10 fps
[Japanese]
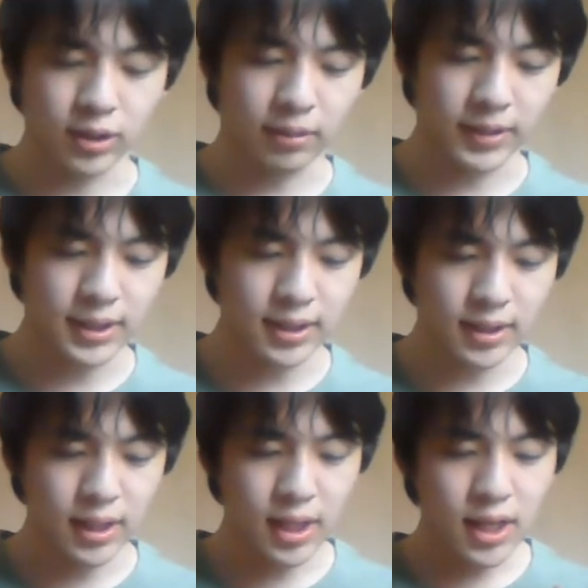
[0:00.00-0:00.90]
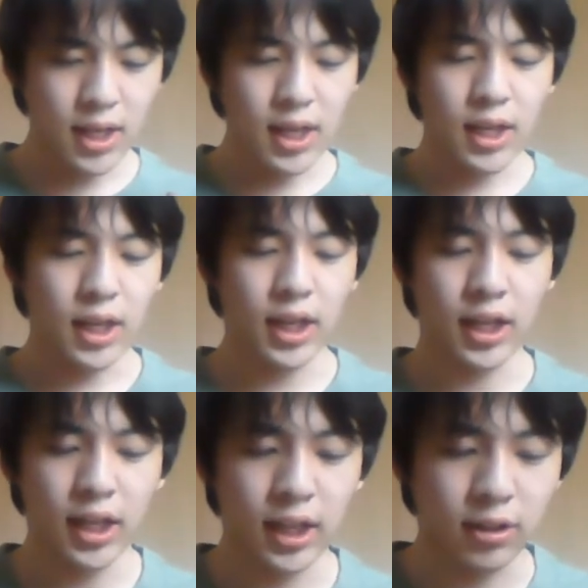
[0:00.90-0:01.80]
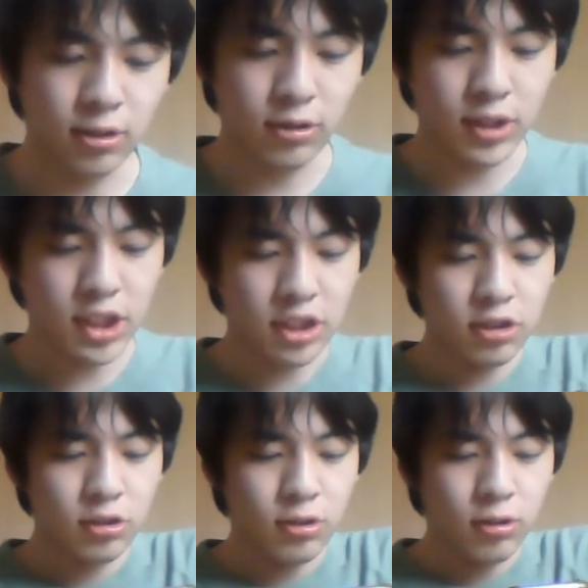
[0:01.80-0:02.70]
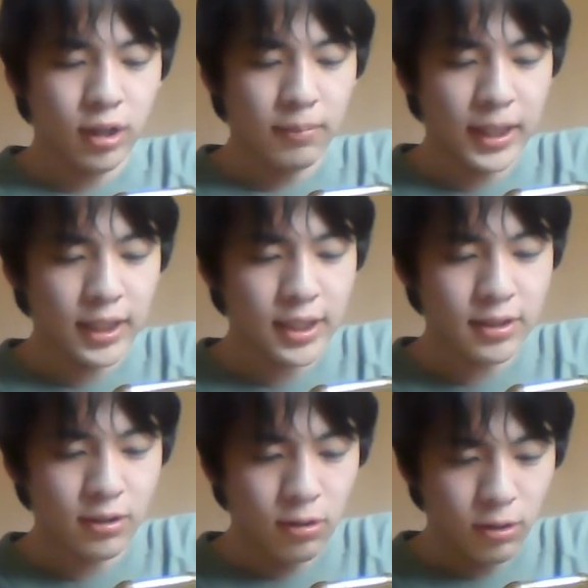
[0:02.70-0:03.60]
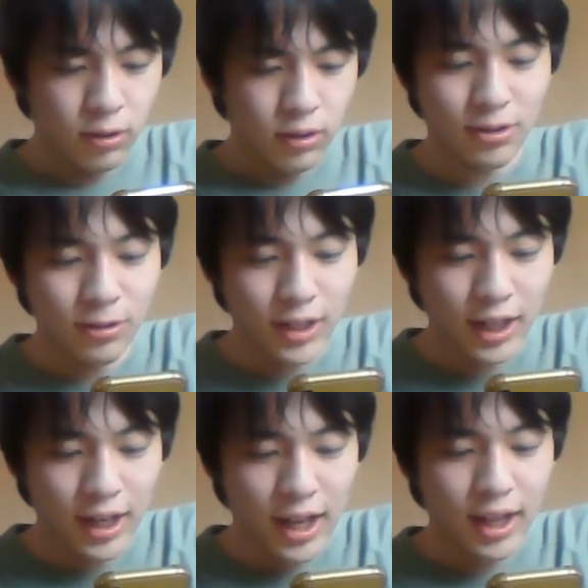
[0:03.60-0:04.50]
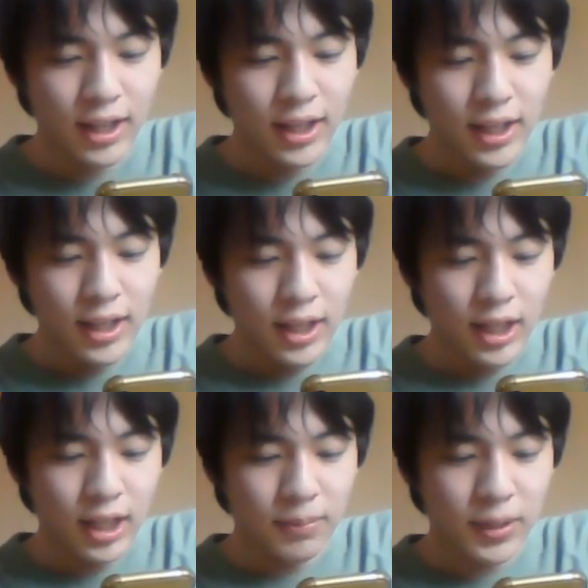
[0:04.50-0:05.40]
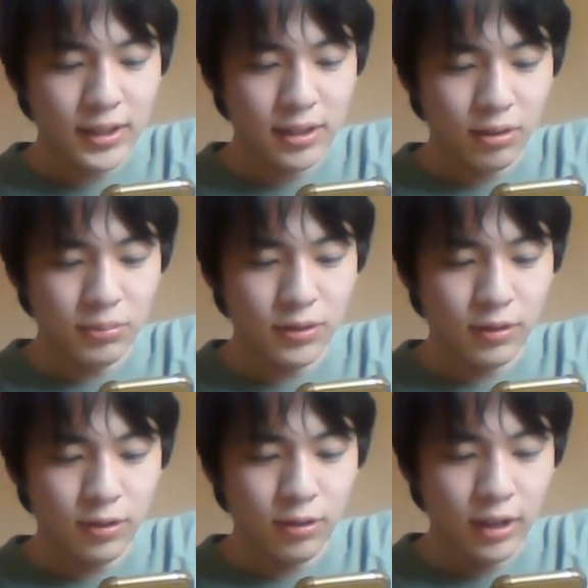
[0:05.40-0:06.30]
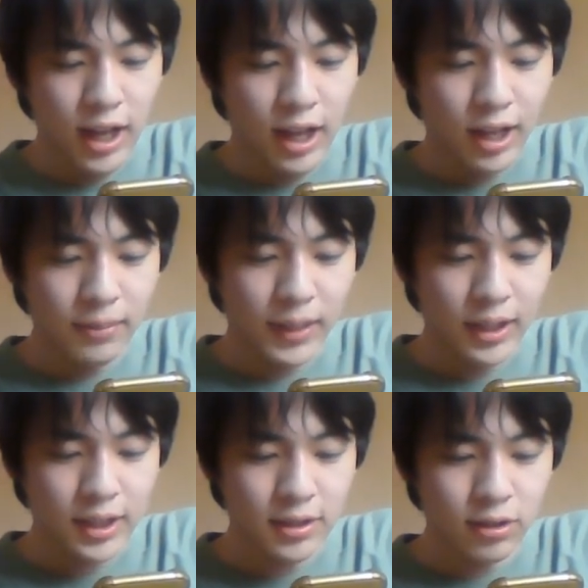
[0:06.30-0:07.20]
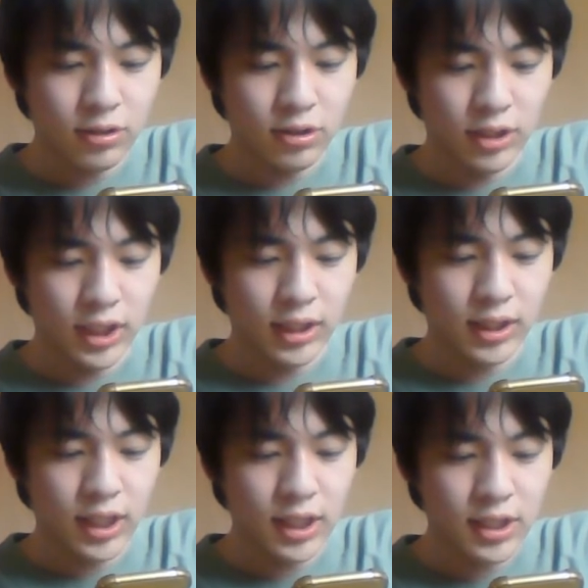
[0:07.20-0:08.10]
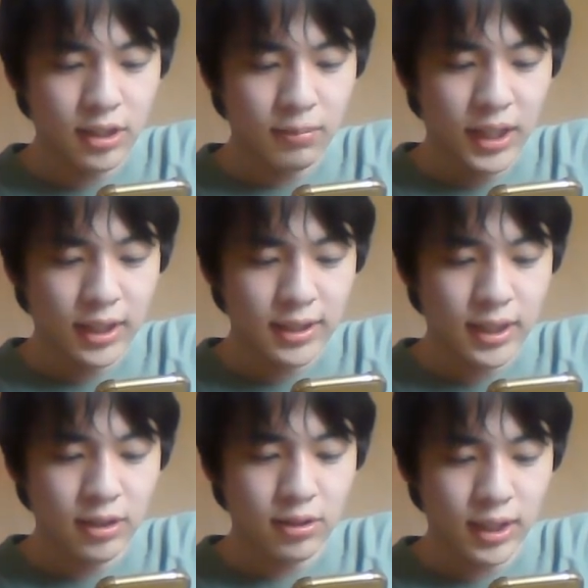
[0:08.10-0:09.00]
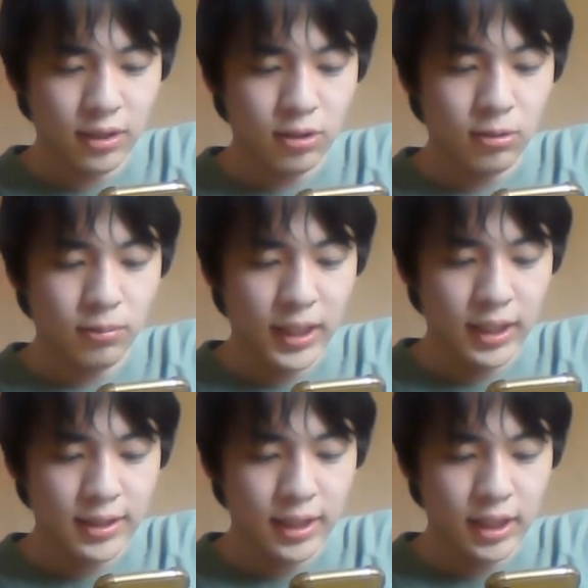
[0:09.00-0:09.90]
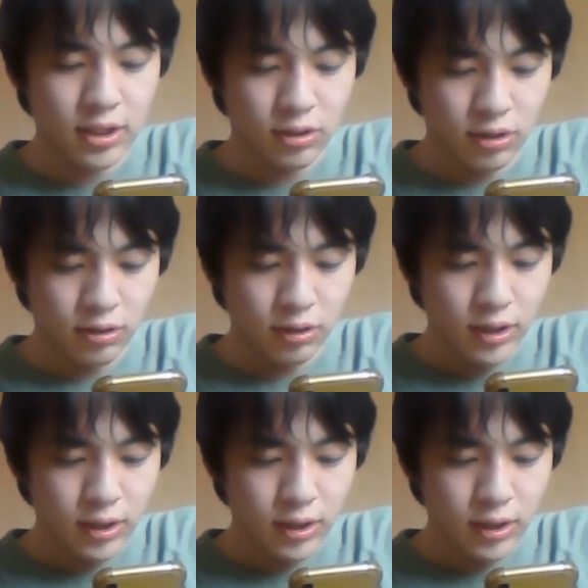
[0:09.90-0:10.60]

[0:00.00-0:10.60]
ざいます。地球項がマイナス5、工科が、プラス4、物項がマイナス42、建築マイナス33、情報マイナス79、